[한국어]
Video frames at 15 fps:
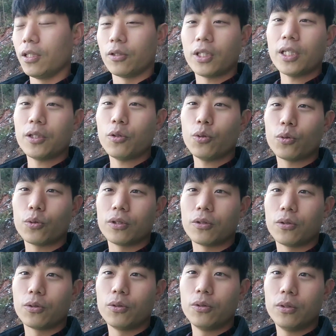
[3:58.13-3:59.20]

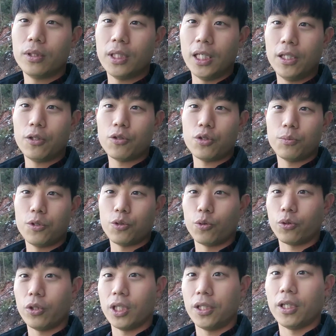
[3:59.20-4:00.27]
카톡으로 알려주시면 좋을
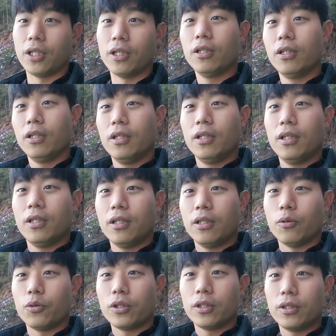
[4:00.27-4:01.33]
것 같아요.
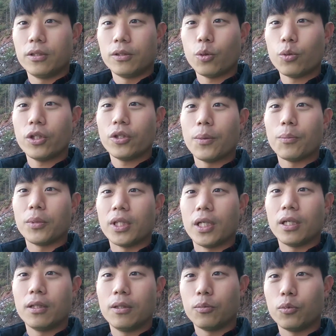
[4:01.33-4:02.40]
오늘은
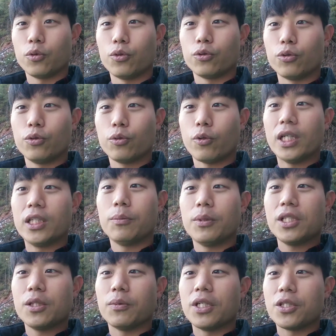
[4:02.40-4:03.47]
송년회입니다. 모두
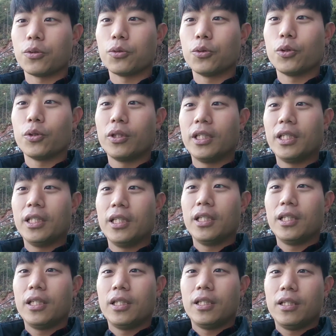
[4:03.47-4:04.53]
과음하지 마시고
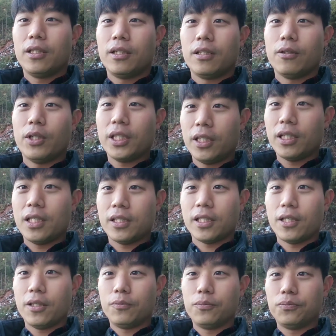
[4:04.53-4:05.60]
화이팅
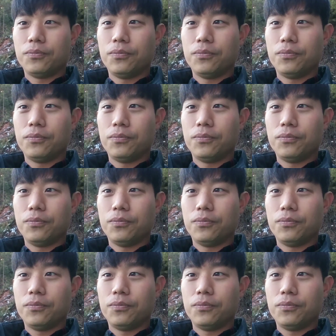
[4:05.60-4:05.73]
하세요.